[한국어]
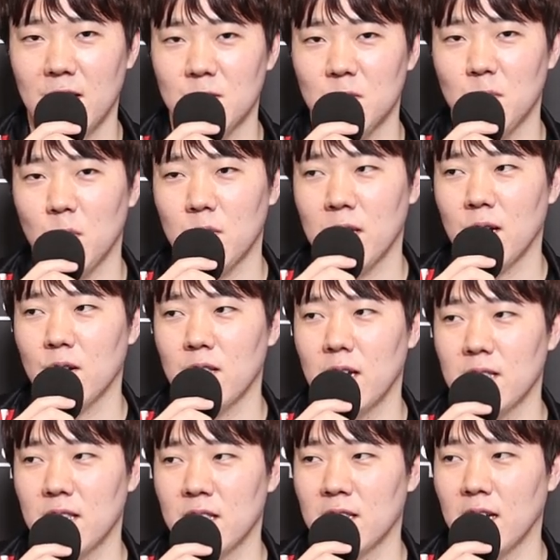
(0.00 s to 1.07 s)
좀 못하거나
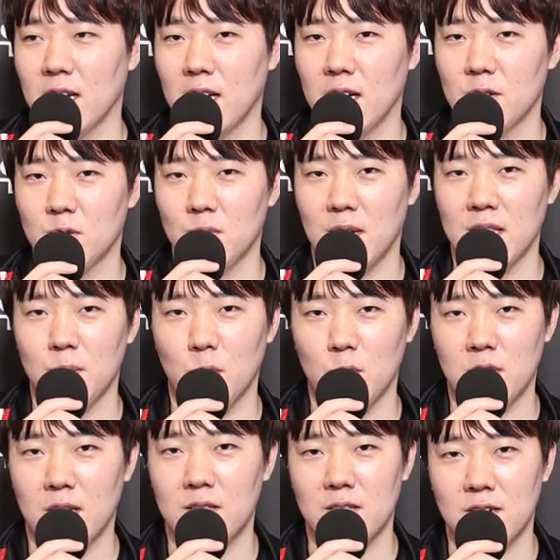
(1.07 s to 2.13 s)
할 땐 다 좀 많이
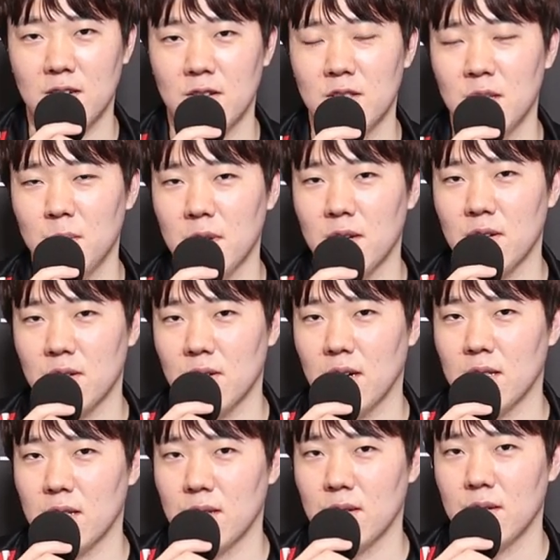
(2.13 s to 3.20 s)
못하는 그런 팀이라 그런 것
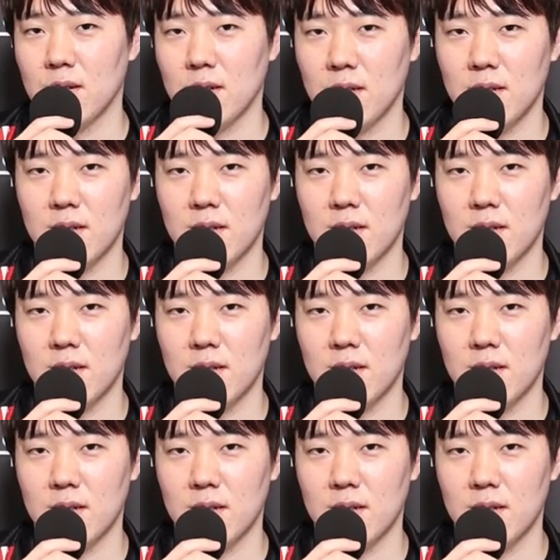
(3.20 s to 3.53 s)
같아요.